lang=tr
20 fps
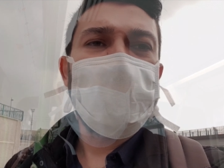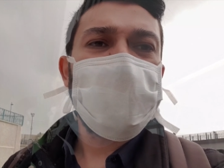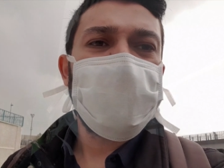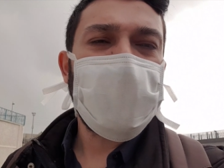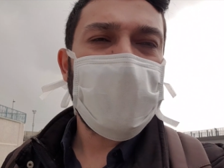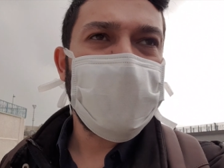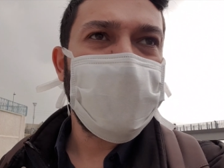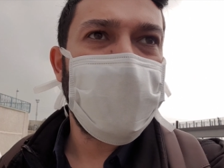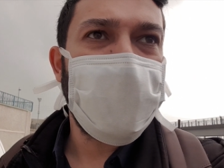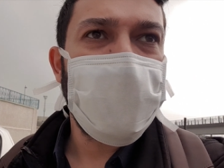
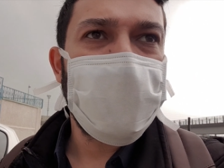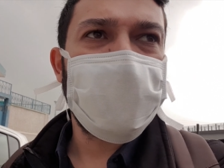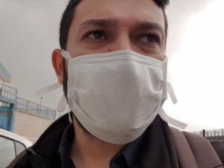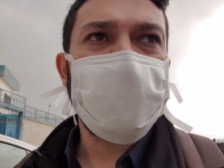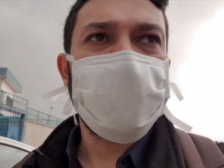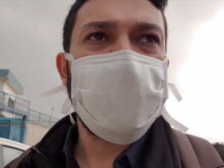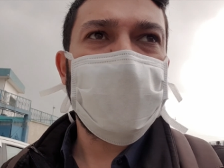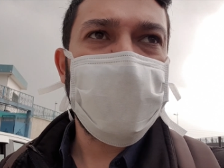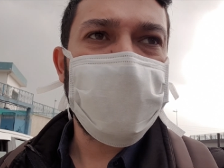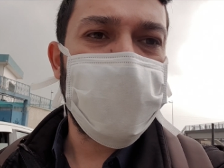Ben de ilk
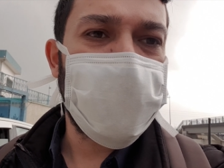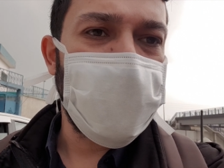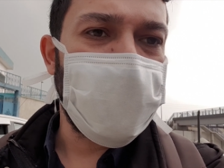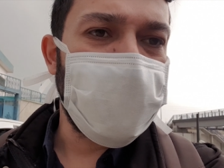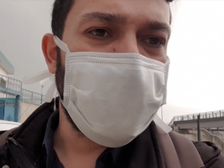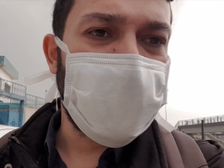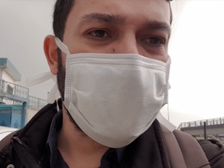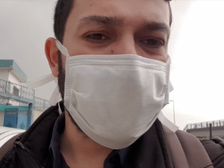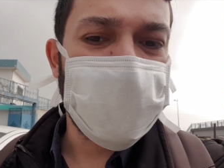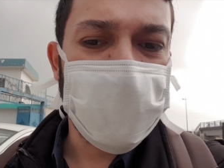defa bugün
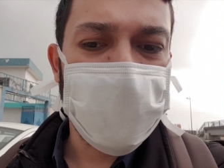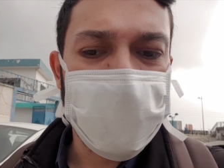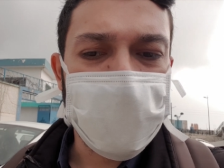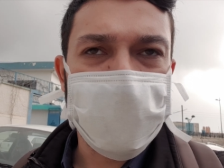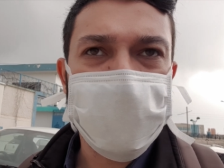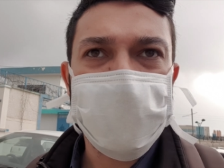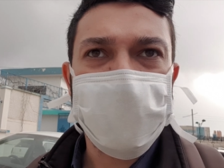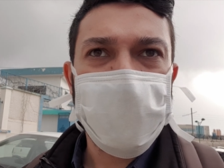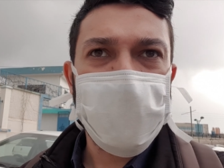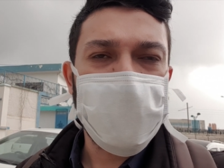maske
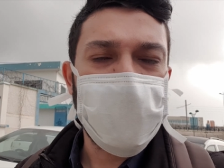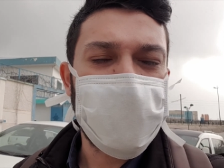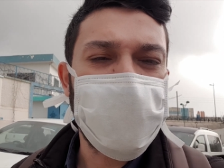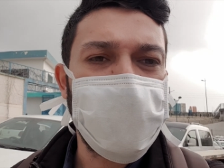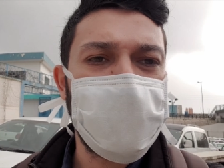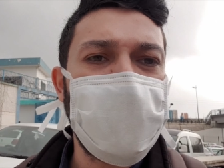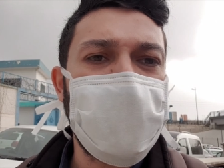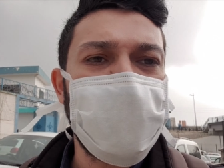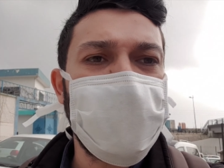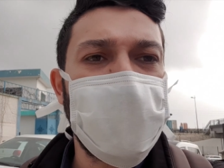taktım ama
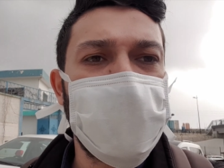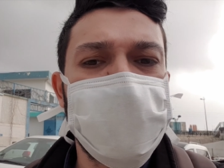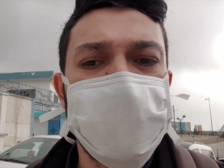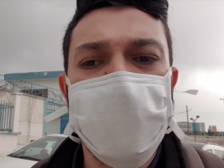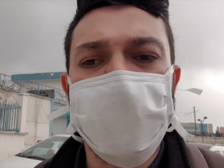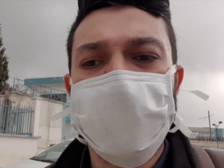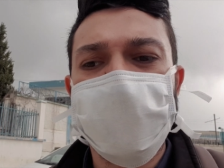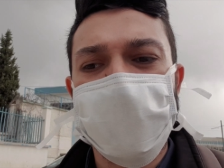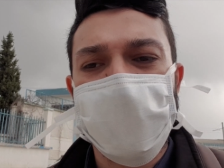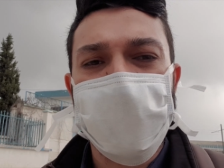kullanmak
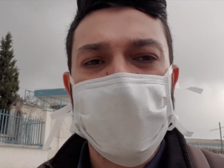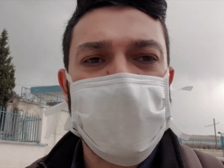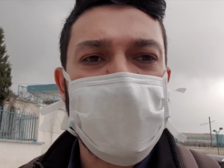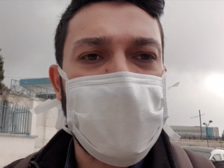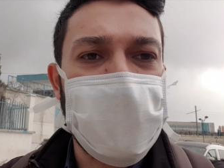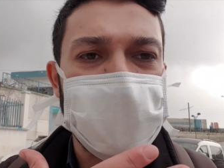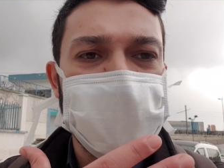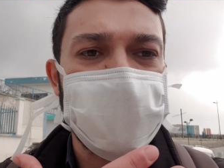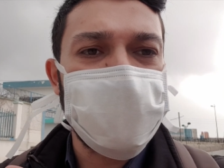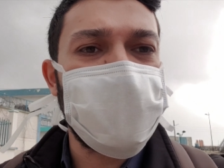çok zor.
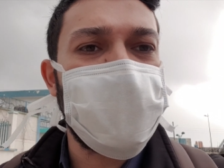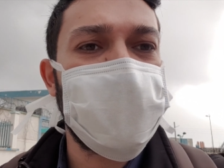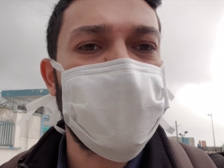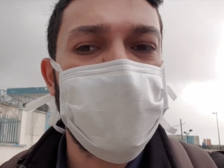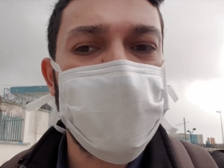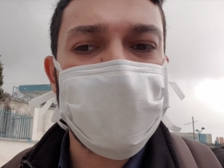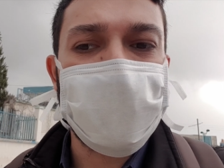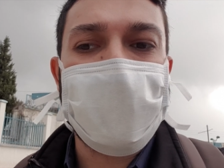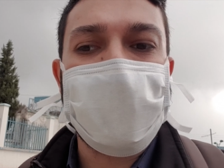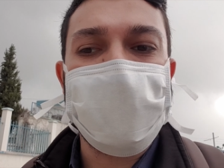Ağzım yüzüm
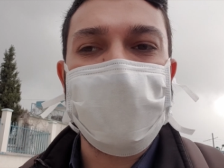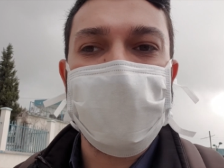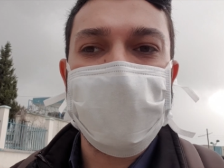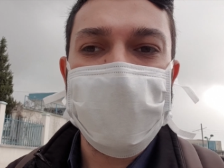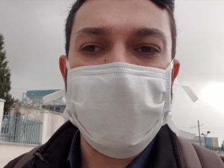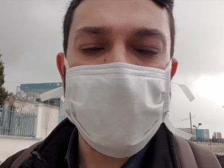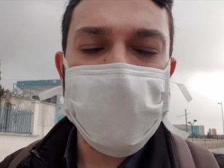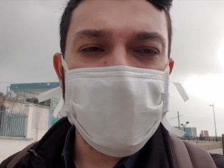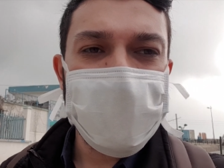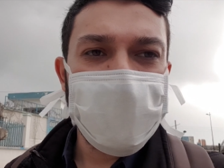
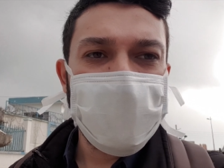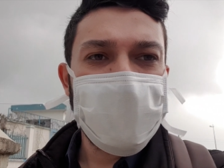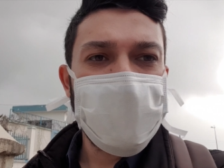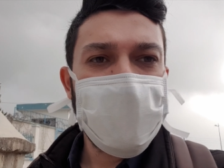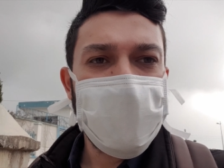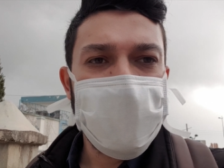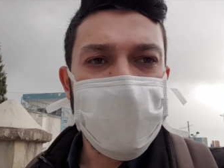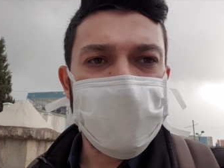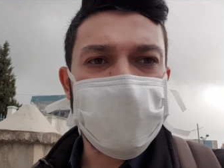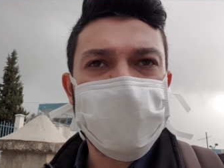terledi.
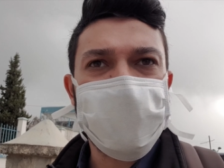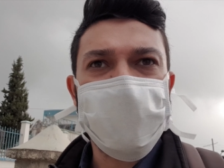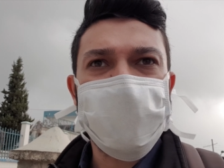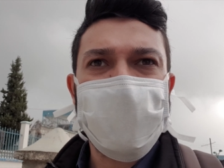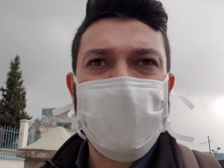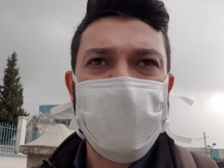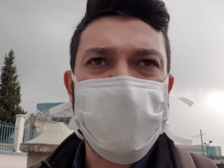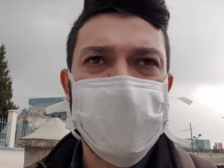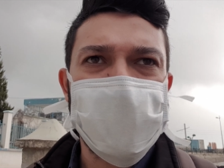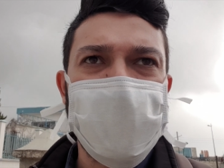Hiç
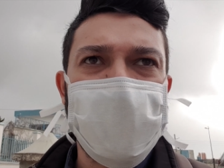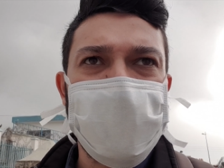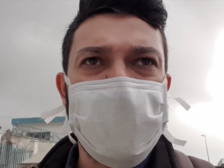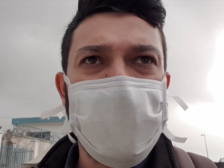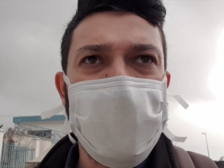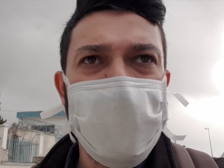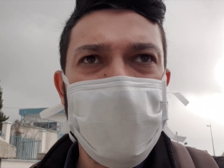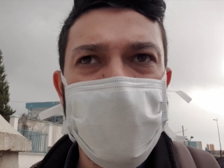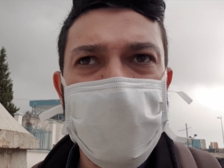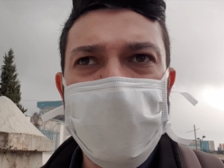güzel bir şey
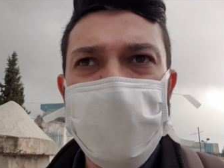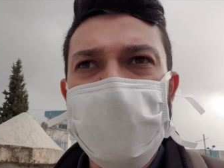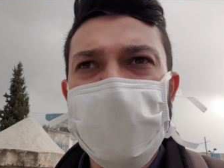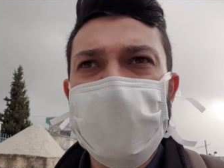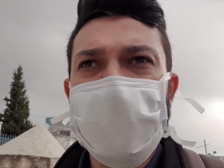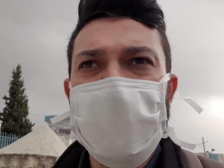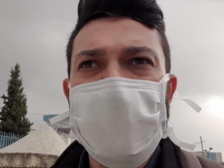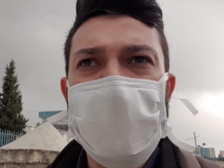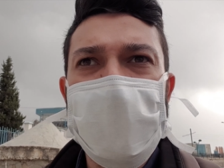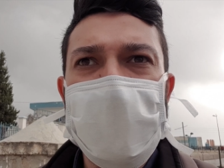değil.
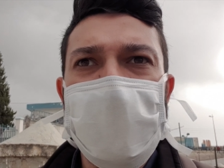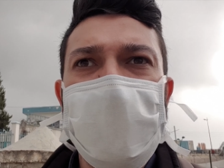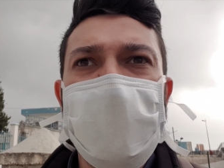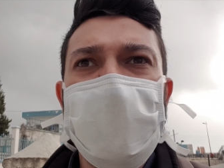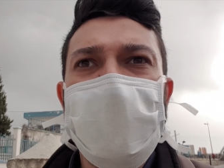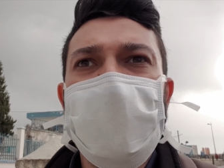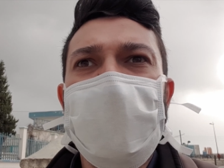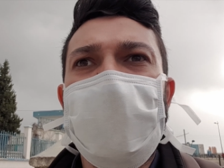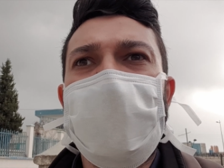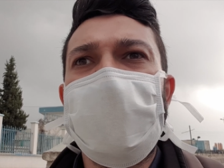
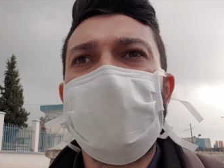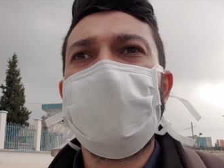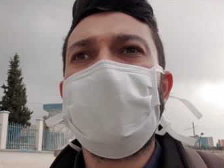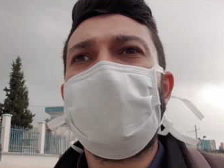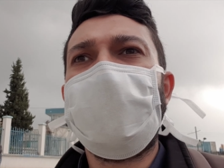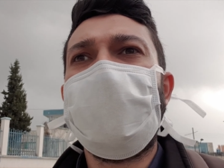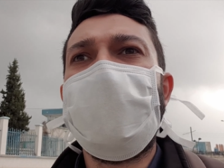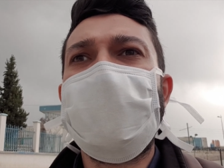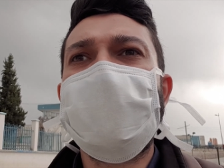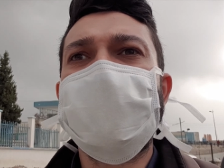
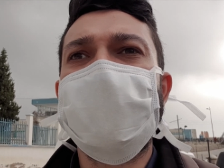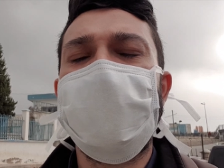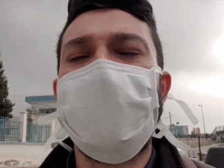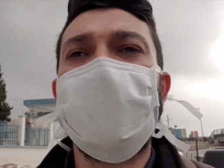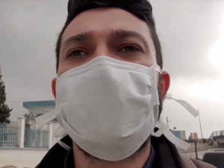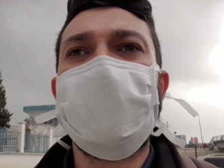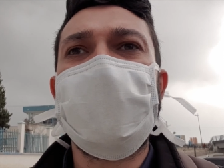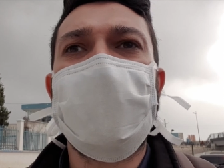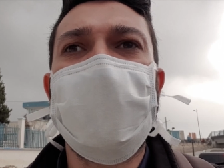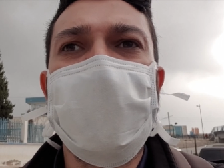Allah her
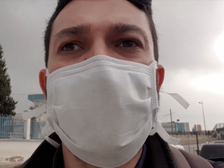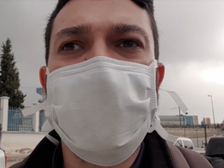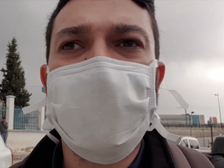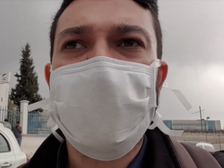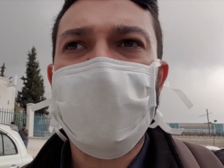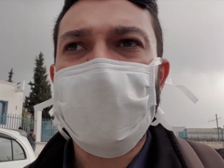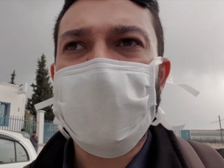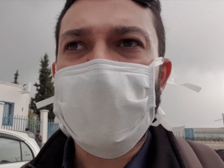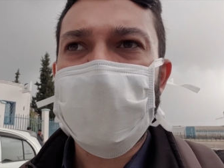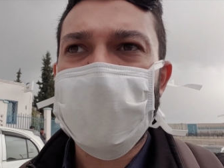zaman
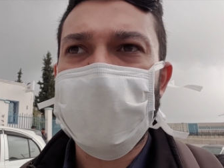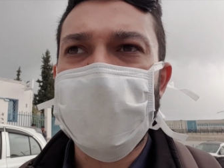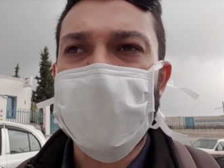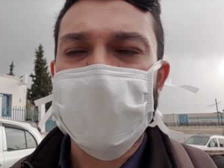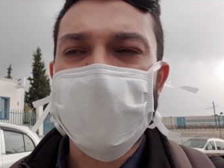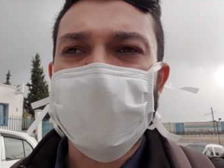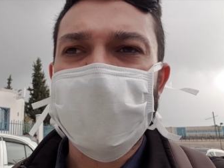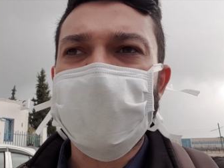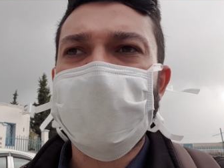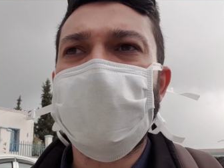takanlara yardım
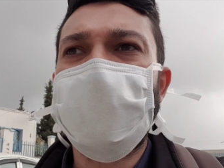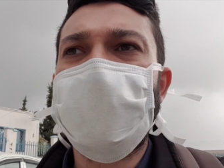etsin.